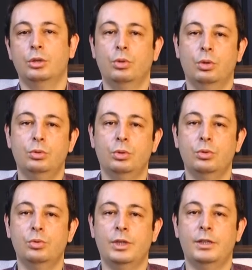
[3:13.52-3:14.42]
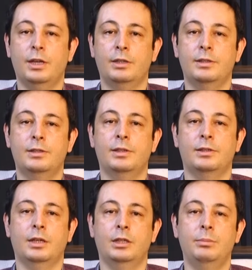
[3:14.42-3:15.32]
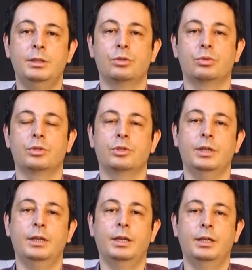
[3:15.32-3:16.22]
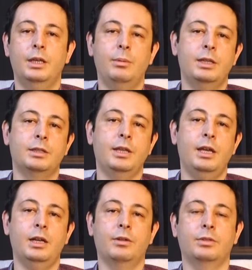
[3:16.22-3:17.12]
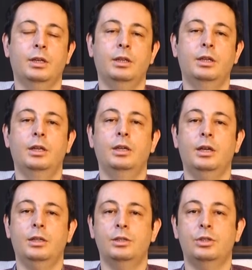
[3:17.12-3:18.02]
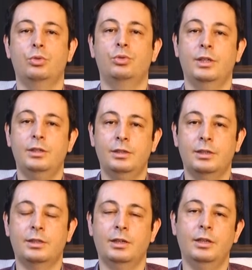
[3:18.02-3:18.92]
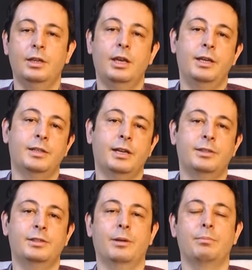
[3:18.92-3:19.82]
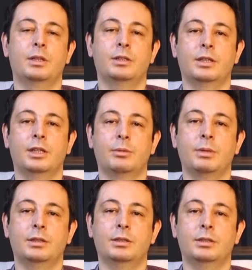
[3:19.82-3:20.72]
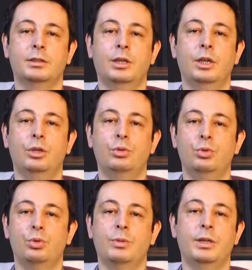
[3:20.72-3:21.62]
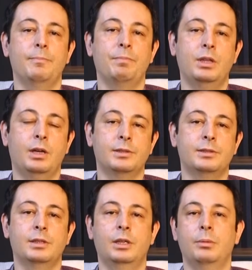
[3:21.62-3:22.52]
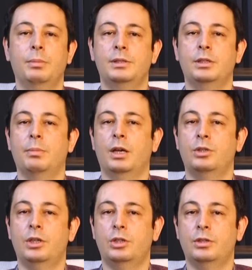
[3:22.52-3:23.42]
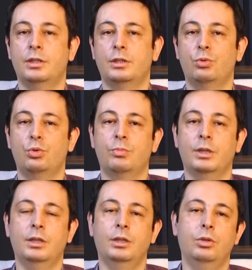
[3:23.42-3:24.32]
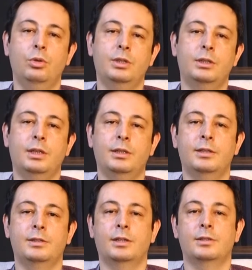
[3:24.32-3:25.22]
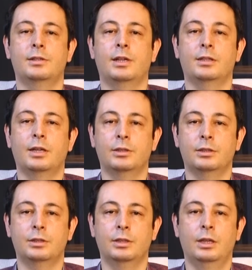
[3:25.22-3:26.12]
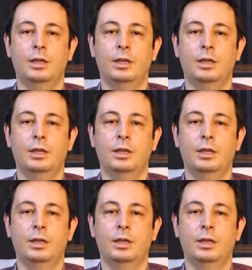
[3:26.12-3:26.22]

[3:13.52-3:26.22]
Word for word: Doktorunuz egzersizi yasaklamadığı sürece gebelerin her hafta yaklaşık 150 dakika egzersiz yapmaları gerekmektedir. Yürüme, dans, basit bahçe işleri, yüzme önerilen egzersizlerdendir.